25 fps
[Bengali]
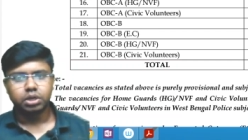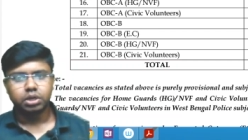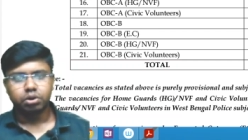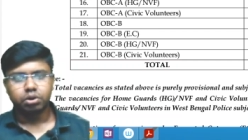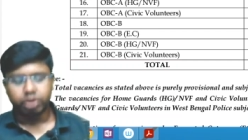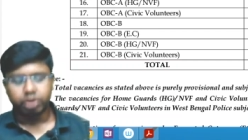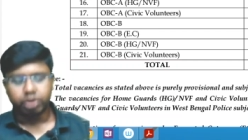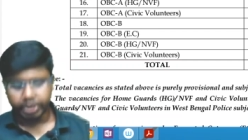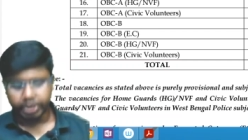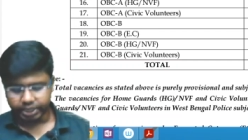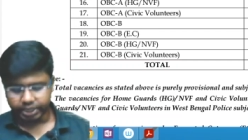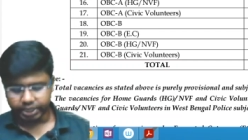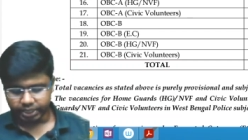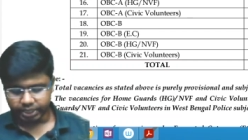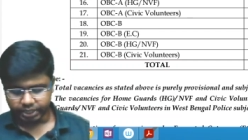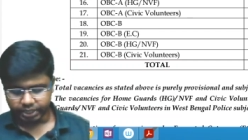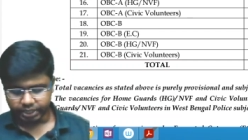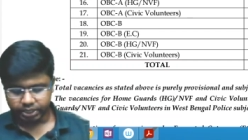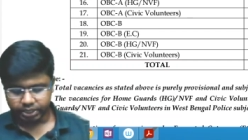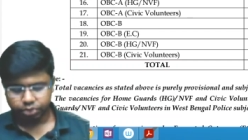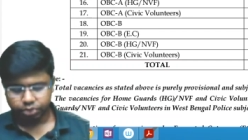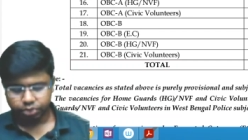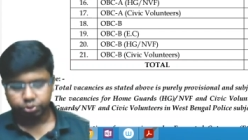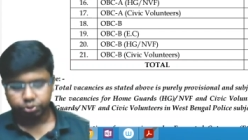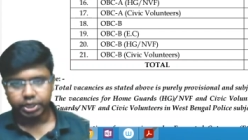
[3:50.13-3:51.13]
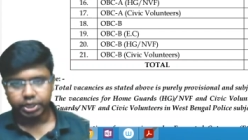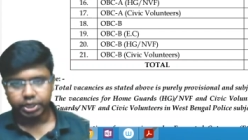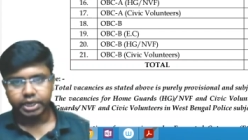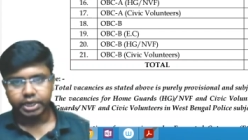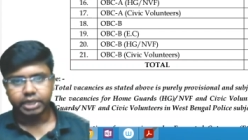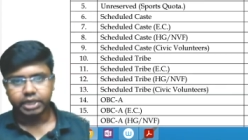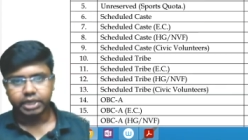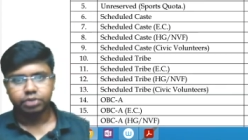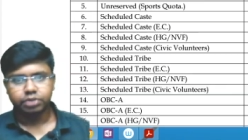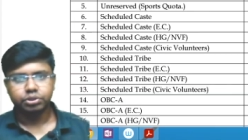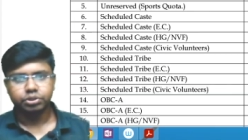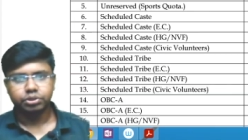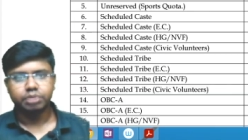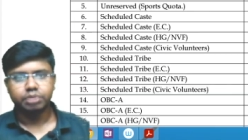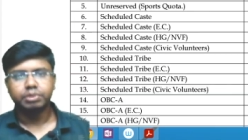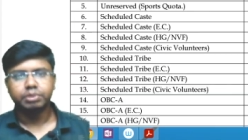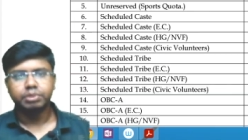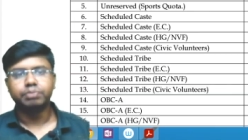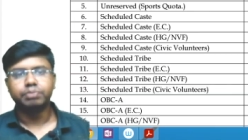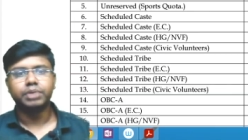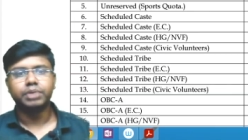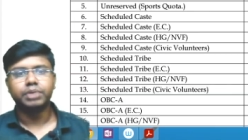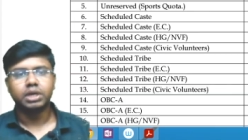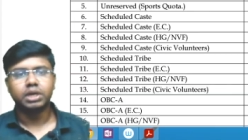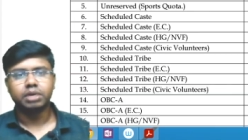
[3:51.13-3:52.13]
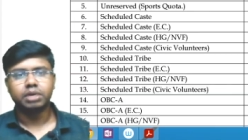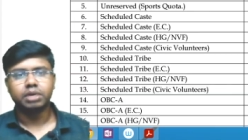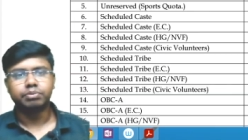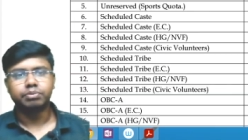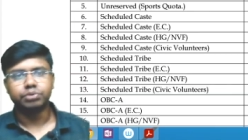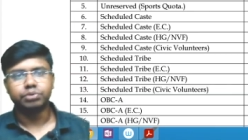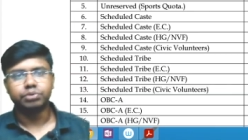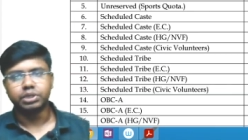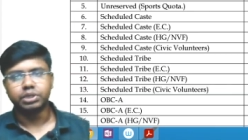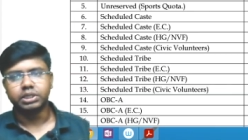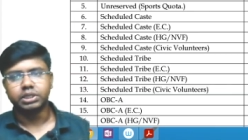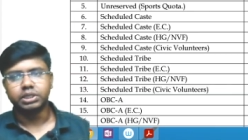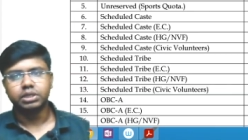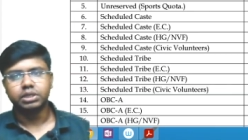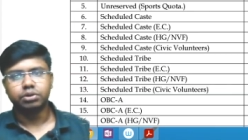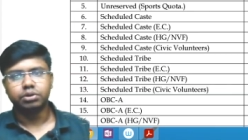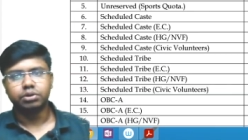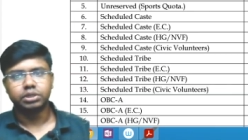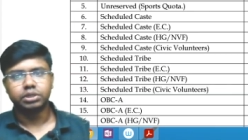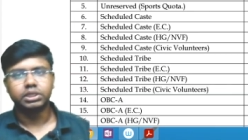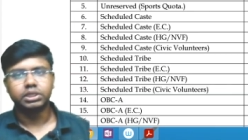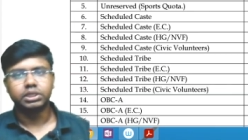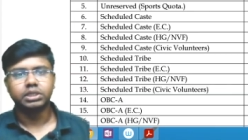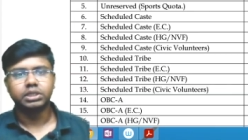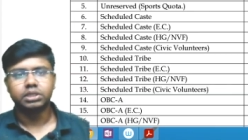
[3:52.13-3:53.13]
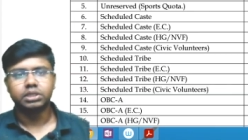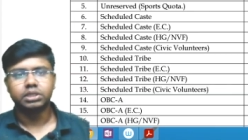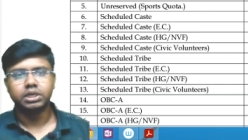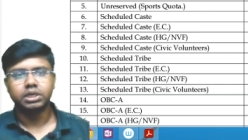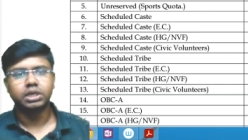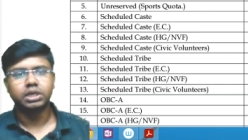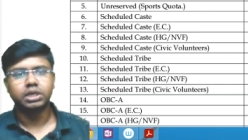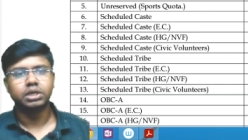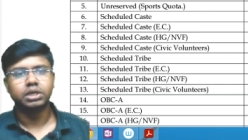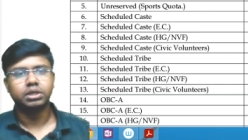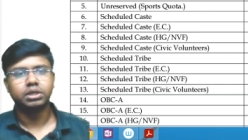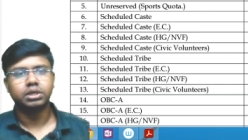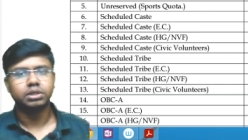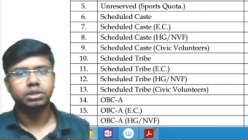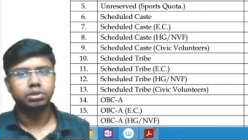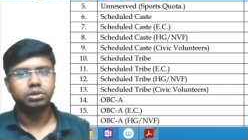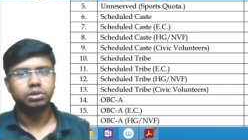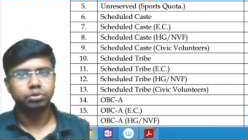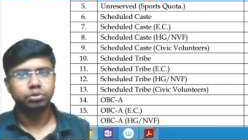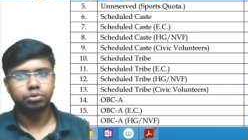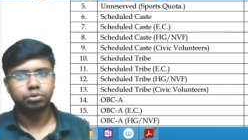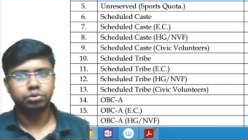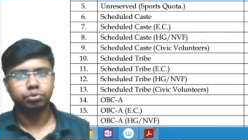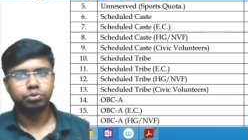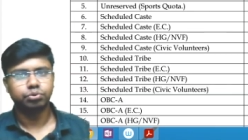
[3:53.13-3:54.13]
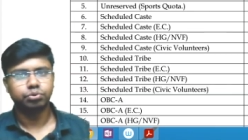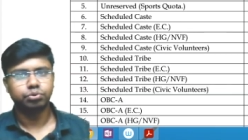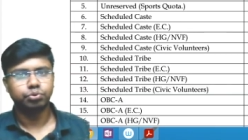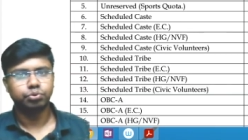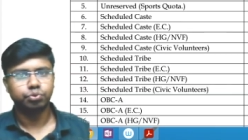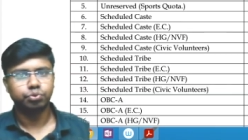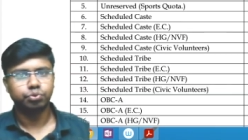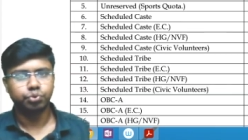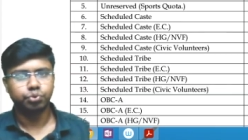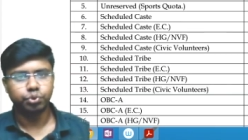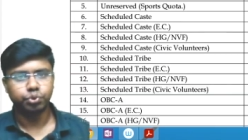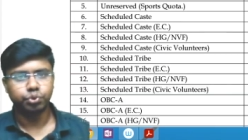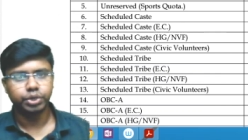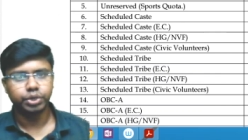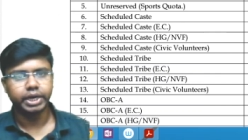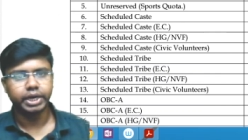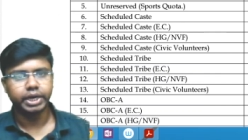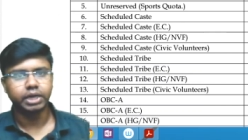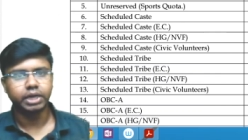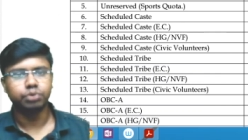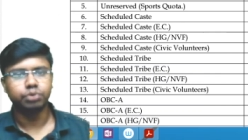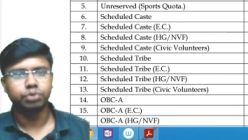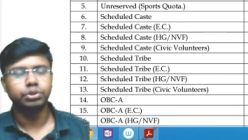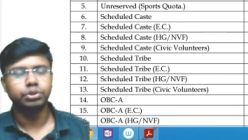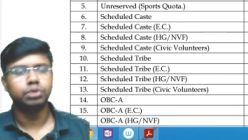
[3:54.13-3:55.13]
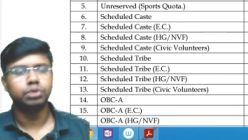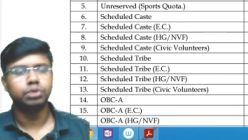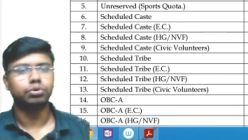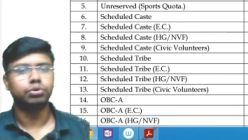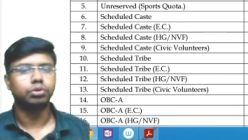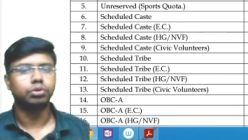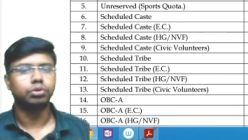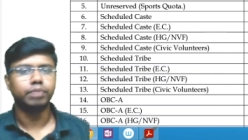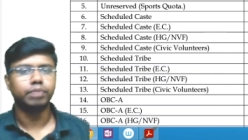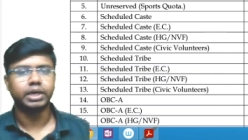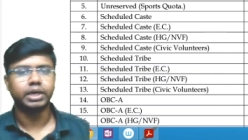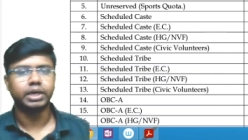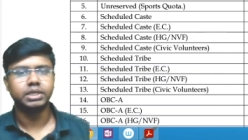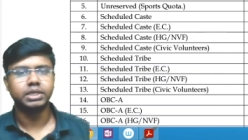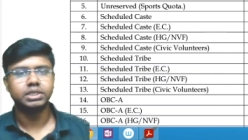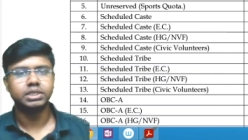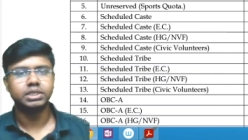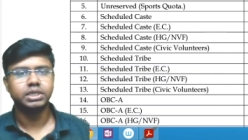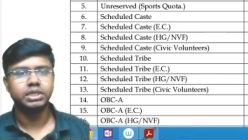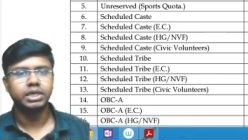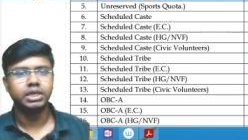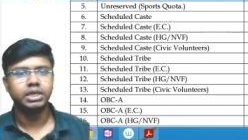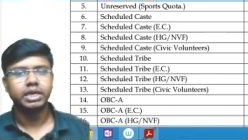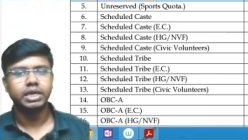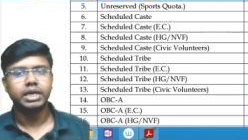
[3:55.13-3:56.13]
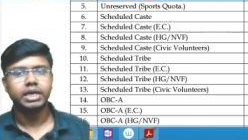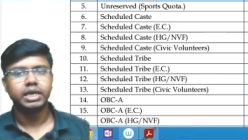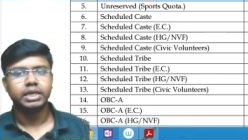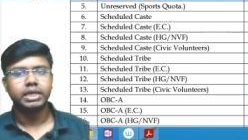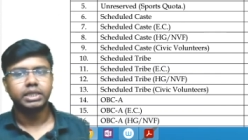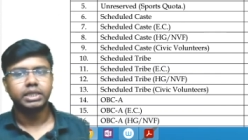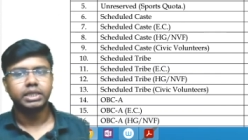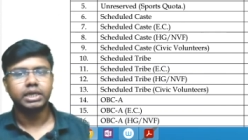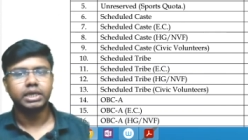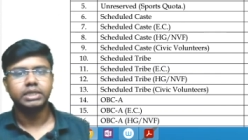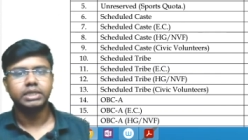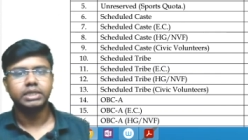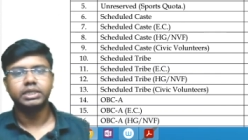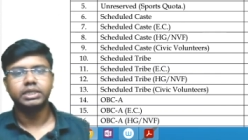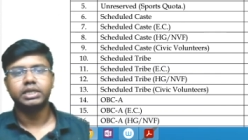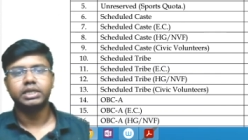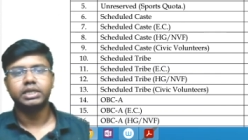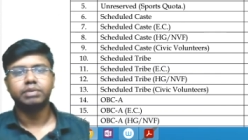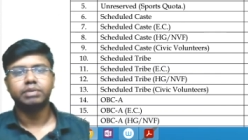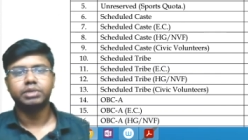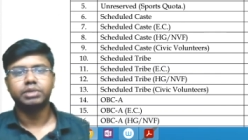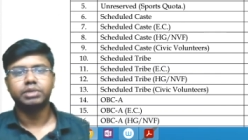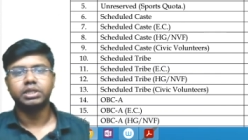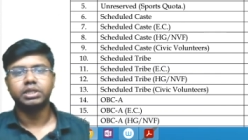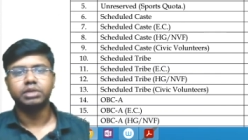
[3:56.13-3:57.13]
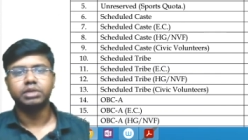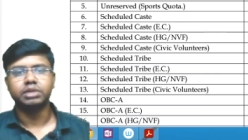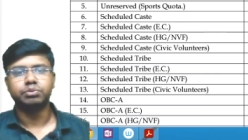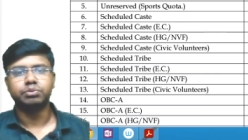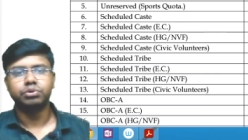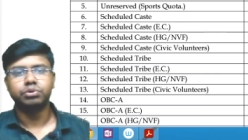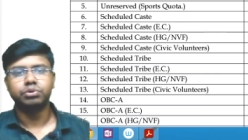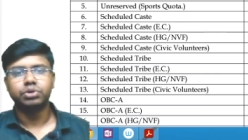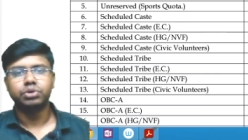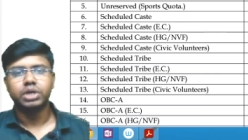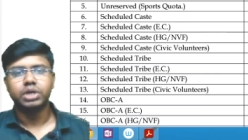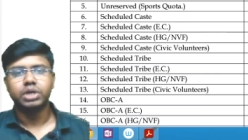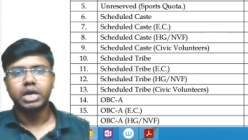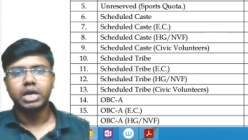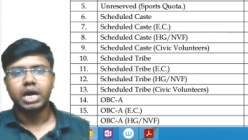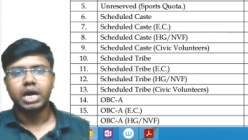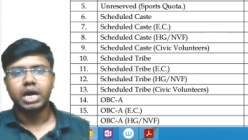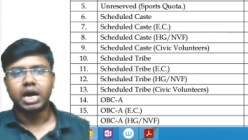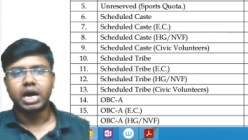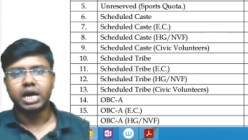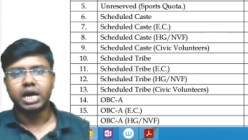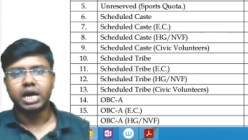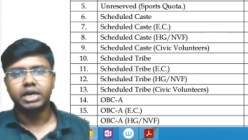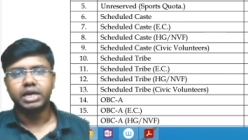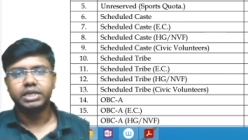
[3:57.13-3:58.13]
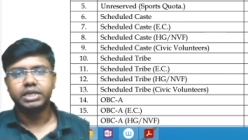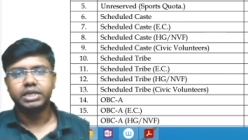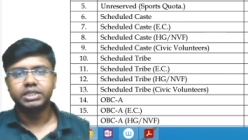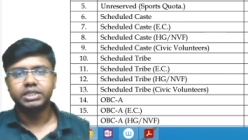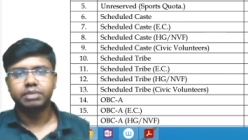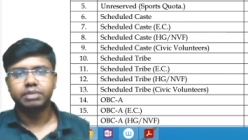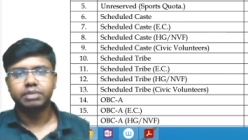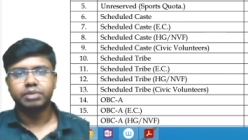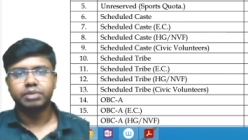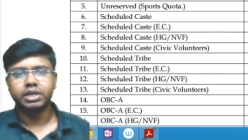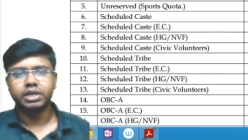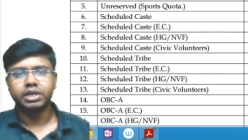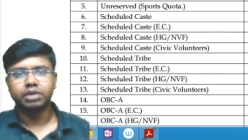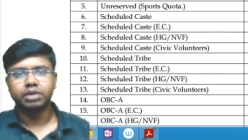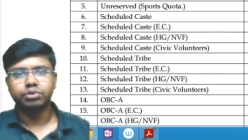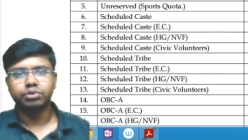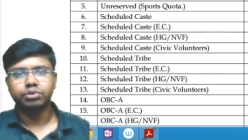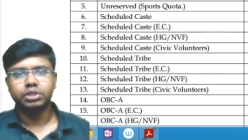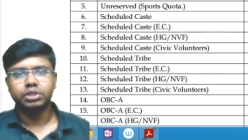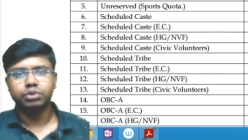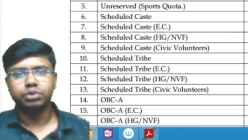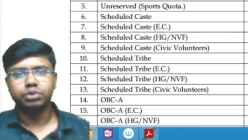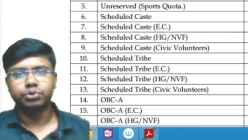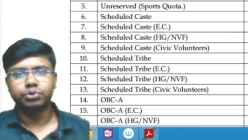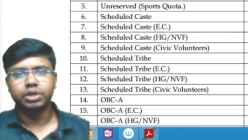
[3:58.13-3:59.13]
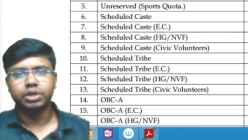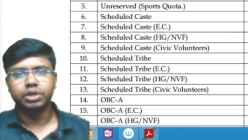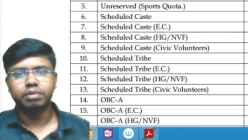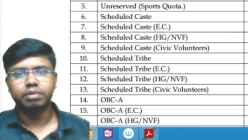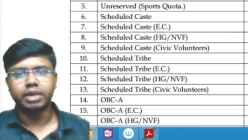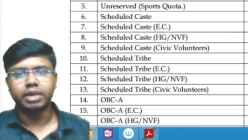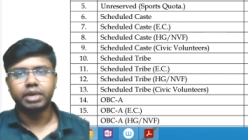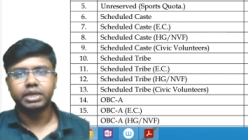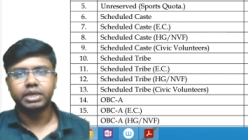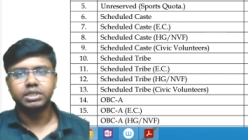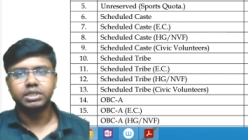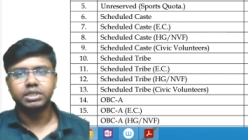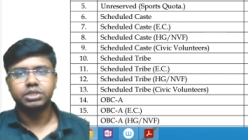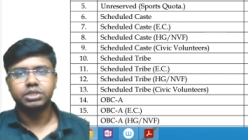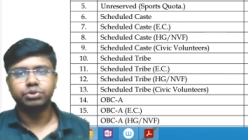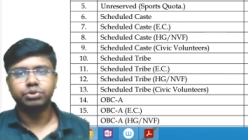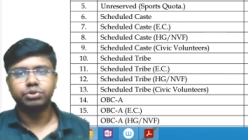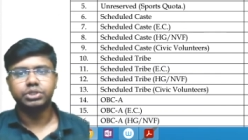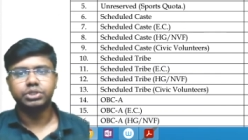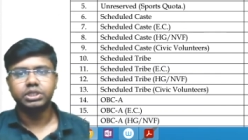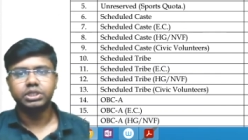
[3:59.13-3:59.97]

অনেকটাই কিন্তু এটাকে যদি আমি ব্রেক আপ করে দিই অর্থাৎ কোন ক্যাটাগরিতে কত ভ্যাকেন্সি তাহলে সেটা আমরা দেখব আনরিজার্ভ ক্যাটাগরিতে টোটাল ভ্যাকেন্সি হচ্ছে